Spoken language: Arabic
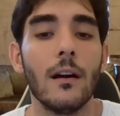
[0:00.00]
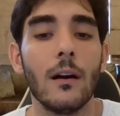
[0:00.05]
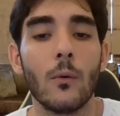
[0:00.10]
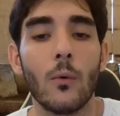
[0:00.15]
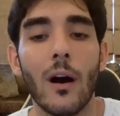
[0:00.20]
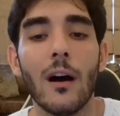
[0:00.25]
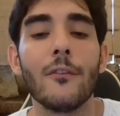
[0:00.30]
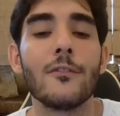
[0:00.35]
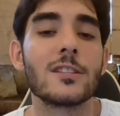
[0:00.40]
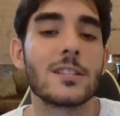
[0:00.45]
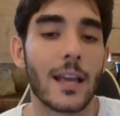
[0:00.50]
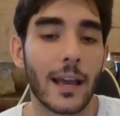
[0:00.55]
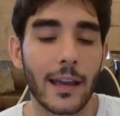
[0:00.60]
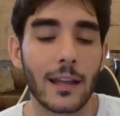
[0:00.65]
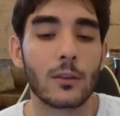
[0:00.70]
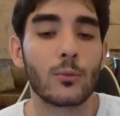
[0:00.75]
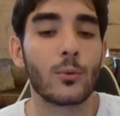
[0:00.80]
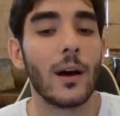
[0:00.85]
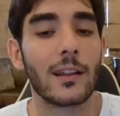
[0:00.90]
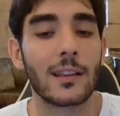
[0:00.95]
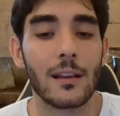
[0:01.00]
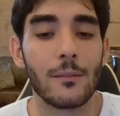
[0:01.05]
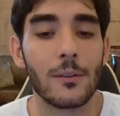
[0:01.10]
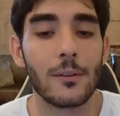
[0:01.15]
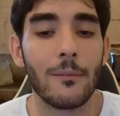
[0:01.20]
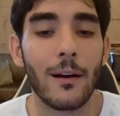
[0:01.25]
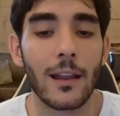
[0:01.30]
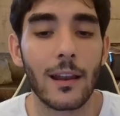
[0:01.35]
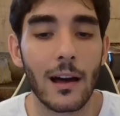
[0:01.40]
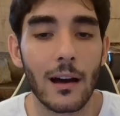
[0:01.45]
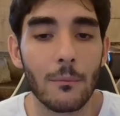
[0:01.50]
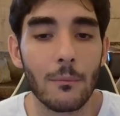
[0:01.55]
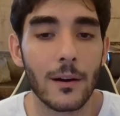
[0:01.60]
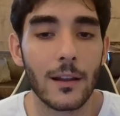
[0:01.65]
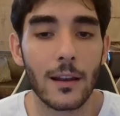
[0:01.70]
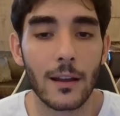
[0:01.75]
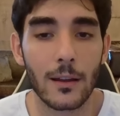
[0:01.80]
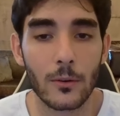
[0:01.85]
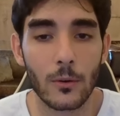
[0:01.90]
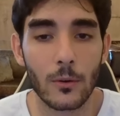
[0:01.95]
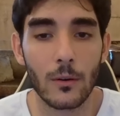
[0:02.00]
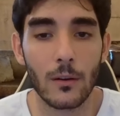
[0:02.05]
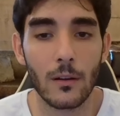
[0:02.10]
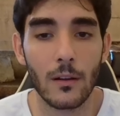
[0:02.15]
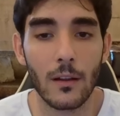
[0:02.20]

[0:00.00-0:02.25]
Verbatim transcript: واوبسي اخذت وقت قبل ما العبها لانه